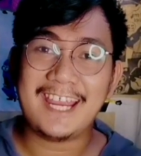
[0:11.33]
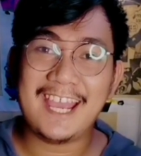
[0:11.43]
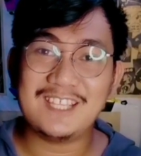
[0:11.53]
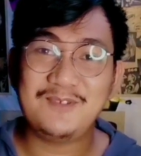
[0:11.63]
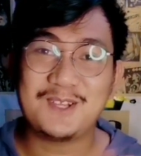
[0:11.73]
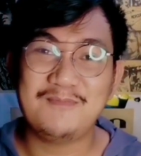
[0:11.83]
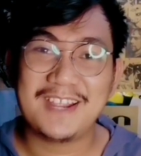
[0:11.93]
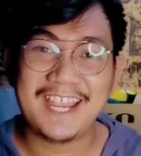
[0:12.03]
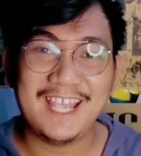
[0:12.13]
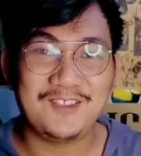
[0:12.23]
Hi guys! Welcome
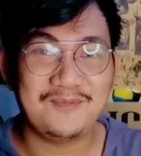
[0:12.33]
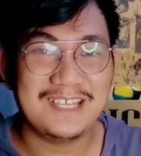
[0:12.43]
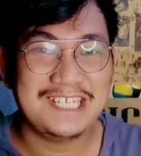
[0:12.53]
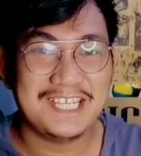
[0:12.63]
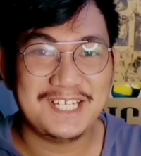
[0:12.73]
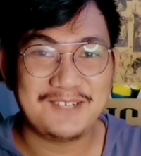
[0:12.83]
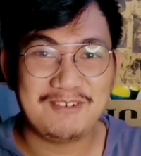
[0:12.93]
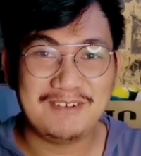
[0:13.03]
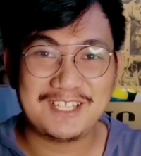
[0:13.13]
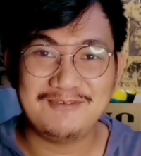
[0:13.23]
back again to my channel.
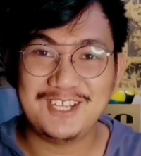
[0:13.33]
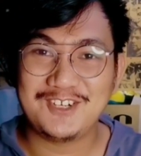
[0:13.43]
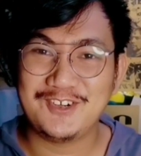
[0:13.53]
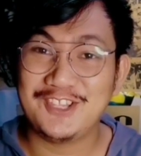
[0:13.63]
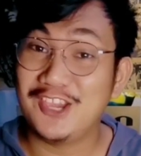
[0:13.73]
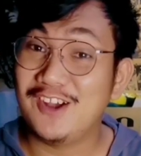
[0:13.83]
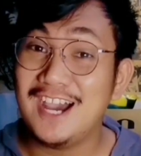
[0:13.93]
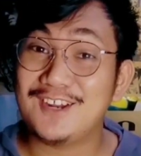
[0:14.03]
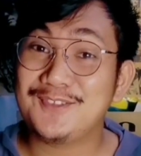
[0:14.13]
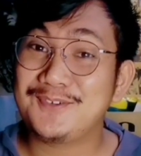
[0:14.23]
Nagbabalik tayo ng code ngayong
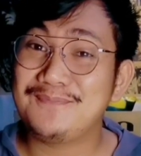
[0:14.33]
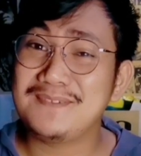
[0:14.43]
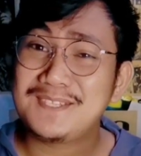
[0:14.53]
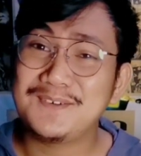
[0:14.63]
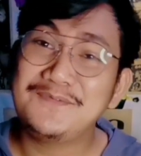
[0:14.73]
araw to Mr.